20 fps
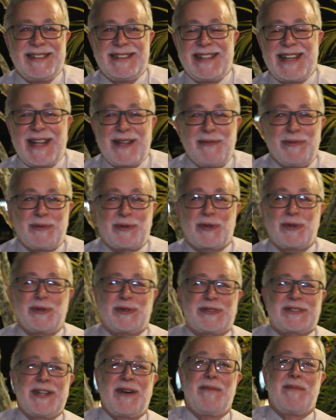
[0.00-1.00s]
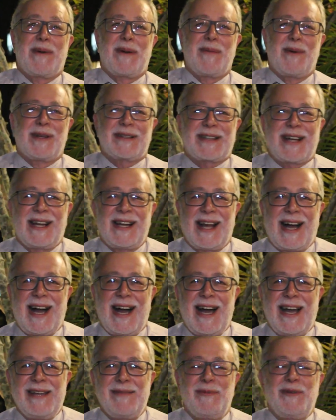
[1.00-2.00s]
nenhum tostão para botar
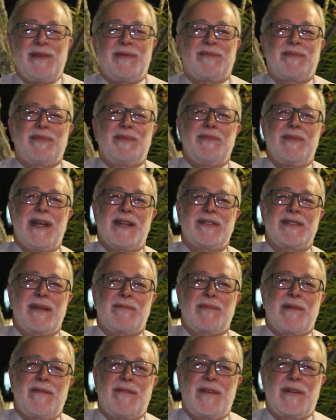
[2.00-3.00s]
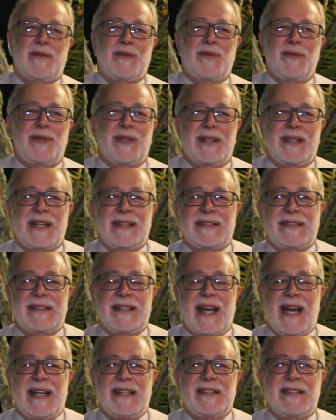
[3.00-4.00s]
lá, e muito menos a prefeitura da
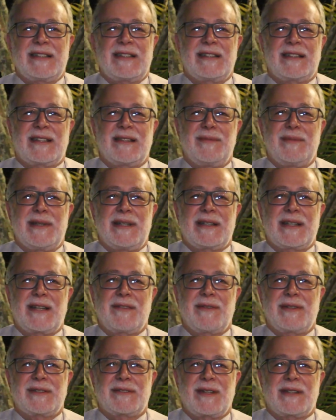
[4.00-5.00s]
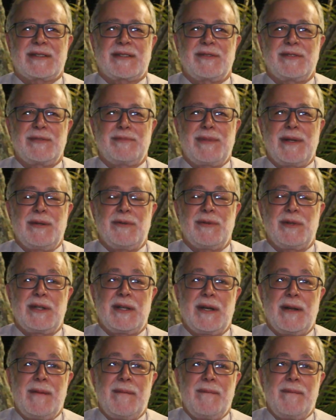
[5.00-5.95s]
cidade, que também está numa situação de penúria.